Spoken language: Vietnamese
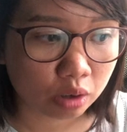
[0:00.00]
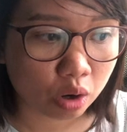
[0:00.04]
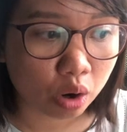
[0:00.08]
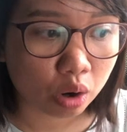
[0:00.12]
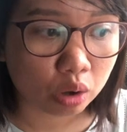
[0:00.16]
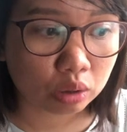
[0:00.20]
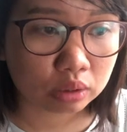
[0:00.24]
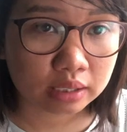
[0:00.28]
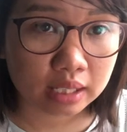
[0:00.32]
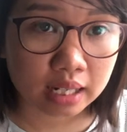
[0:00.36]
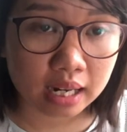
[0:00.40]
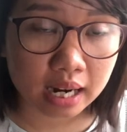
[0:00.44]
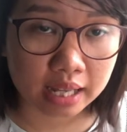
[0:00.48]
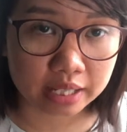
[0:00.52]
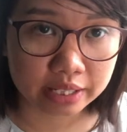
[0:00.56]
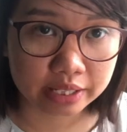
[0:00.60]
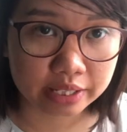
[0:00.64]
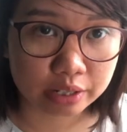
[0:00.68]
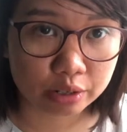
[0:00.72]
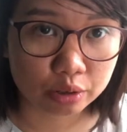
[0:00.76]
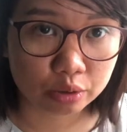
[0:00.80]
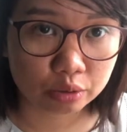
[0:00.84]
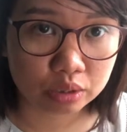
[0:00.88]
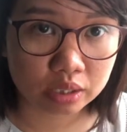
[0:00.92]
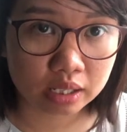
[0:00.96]
có rất là
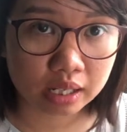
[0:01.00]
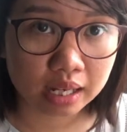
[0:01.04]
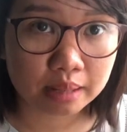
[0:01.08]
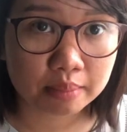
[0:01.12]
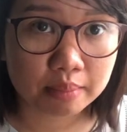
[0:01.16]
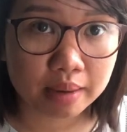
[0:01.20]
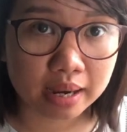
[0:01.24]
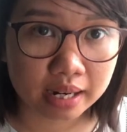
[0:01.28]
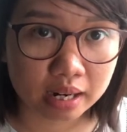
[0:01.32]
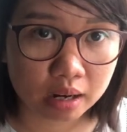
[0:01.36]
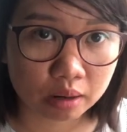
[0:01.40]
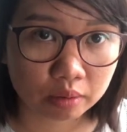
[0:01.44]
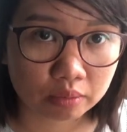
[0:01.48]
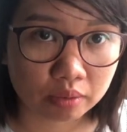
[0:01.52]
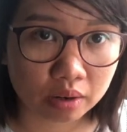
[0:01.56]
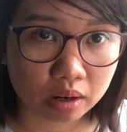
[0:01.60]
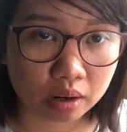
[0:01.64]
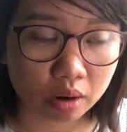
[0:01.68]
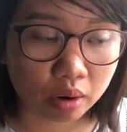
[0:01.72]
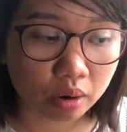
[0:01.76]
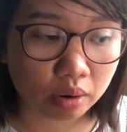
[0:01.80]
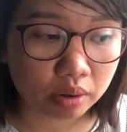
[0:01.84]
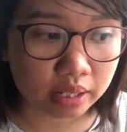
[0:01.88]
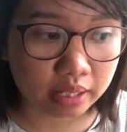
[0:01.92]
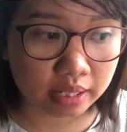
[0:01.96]
nhiều những cái bài đọc và
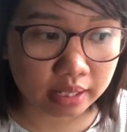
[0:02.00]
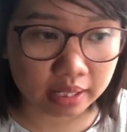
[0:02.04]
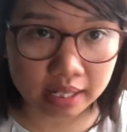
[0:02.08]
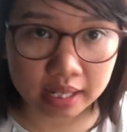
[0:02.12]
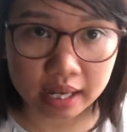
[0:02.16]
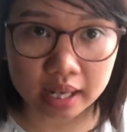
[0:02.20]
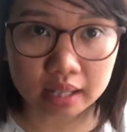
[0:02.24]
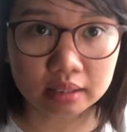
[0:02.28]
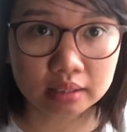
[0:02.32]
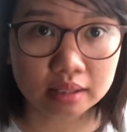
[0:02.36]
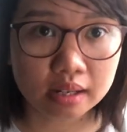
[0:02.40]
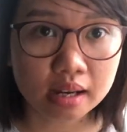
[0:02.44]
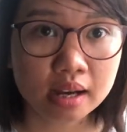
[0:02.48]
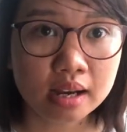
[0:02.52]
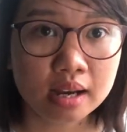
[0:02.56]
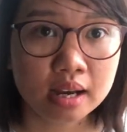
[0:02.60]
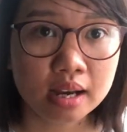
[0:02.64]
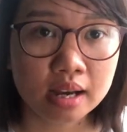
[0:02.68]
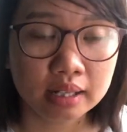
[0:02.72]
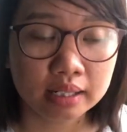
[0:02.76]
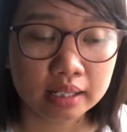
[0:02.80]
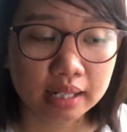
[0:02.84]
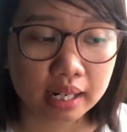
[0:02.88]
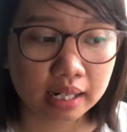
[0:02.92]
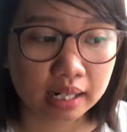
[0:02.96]
có ý nghĩa nữa,
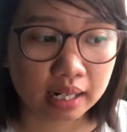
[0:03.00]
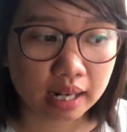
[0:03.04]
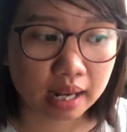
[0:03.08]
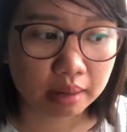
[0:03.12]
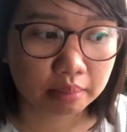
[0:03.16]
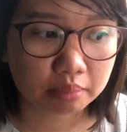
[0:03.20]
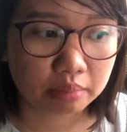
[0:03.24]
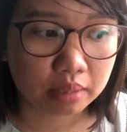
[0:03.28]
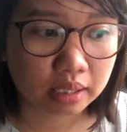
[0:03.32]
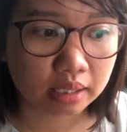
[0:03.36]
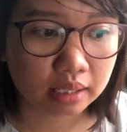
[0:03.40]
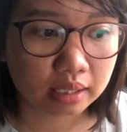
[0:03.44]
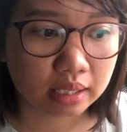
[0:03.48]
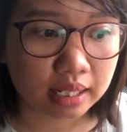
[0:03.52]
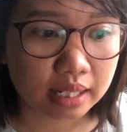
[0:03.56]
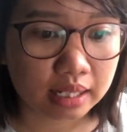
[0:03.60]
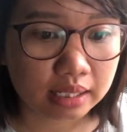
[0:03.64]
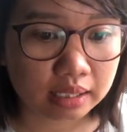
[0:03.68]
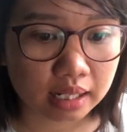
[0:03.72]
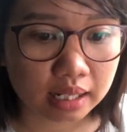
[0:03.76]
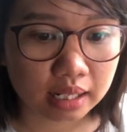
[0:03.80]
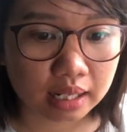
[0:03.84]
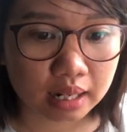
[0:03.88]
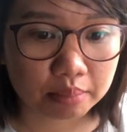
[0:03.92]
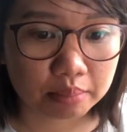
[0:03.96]
nên là mình nghĩ
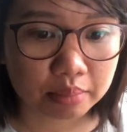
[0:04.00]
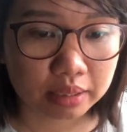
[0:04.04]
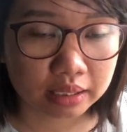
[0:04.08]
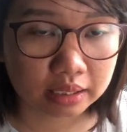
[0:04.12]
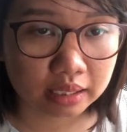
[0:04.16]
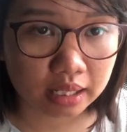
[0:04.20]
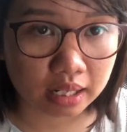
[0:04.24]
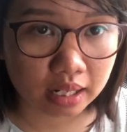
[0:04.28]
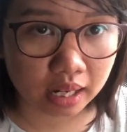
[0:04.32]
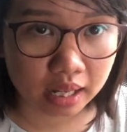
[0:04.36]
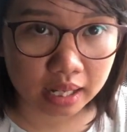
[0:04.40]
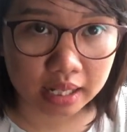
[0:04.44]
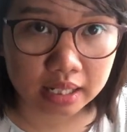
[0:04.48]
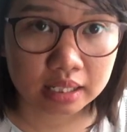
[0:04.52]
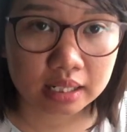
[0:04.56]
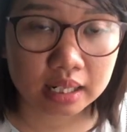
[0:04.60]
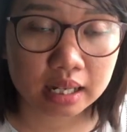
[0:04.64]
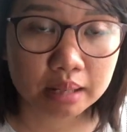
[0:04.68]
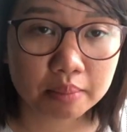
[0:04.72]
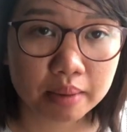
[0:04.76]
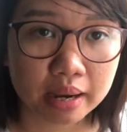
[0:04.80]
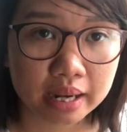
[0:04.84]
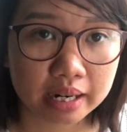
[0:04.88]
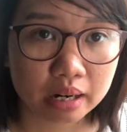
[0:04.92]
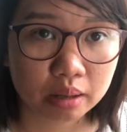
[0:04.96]
rằng là mình sẽ lấy những
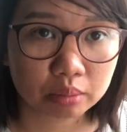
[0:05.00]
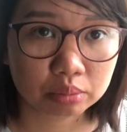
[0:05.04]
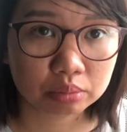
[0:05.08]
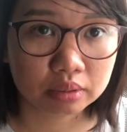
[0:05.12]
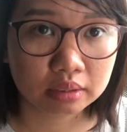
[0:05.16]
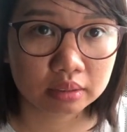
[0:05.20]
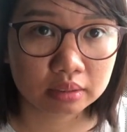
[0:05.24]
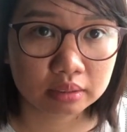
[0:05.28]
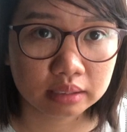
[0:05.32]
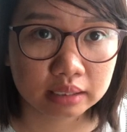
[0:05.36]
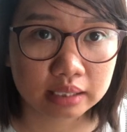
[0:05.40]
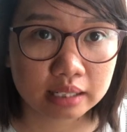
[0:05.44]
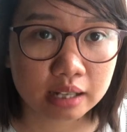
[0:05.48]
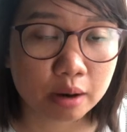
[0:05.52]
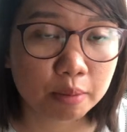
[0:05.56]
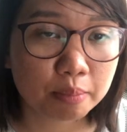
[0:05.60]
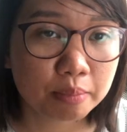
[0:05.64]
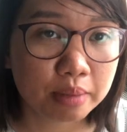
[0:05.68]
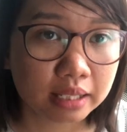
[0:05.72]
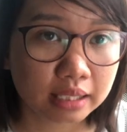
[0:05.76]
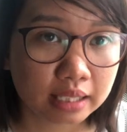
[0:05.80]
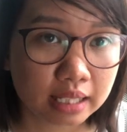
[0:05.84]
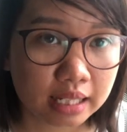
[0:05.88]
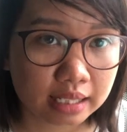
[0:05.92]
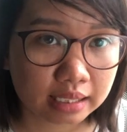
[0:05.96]
cái bài đọc từ J L
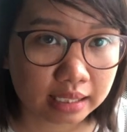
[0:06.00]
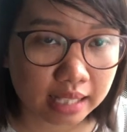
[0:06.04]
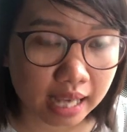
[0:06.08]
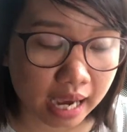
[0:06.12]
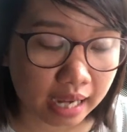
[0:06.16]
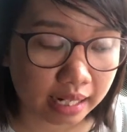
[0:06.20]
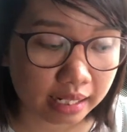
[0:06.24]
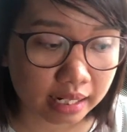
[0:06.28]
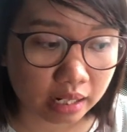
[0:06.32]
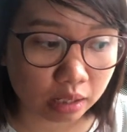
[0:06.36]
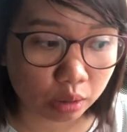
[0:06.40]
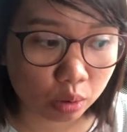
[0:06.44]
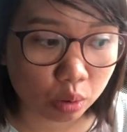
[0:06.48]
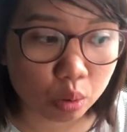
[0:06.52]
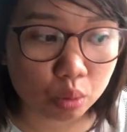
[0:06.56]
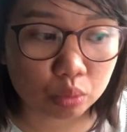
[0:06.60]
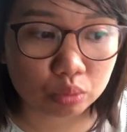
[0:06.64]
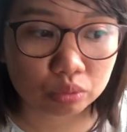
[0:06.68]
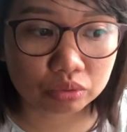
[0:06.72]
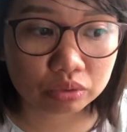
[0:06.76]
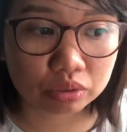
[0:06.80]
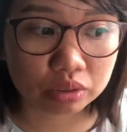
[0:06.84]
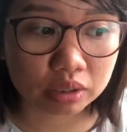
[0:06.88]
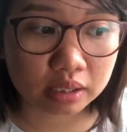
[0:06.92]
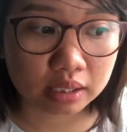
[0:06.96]
P T ra để cùng
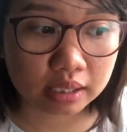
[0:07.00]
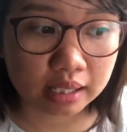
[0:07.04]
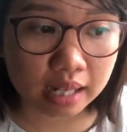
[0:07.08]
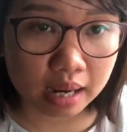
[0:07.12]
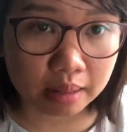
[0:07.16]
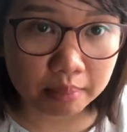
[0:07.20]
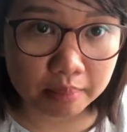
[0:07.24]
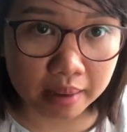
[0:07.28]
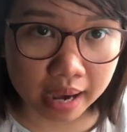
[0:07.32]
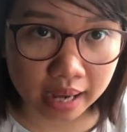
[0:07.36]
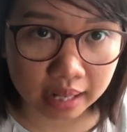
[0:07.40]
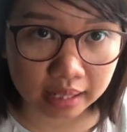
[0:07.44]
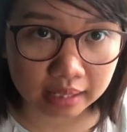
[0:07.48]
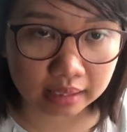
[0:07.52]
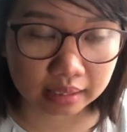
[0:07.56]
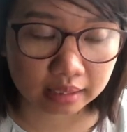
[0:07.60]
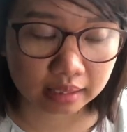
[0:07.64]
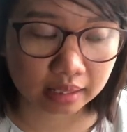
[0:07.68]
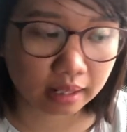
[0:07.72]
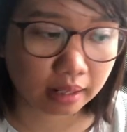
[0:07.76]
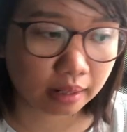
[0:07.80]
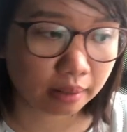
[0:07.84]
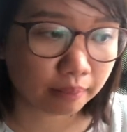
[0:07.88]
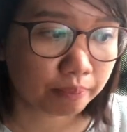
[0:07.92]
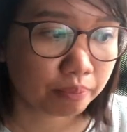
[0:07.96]
với các bạn
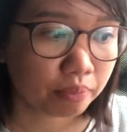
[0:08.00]
à,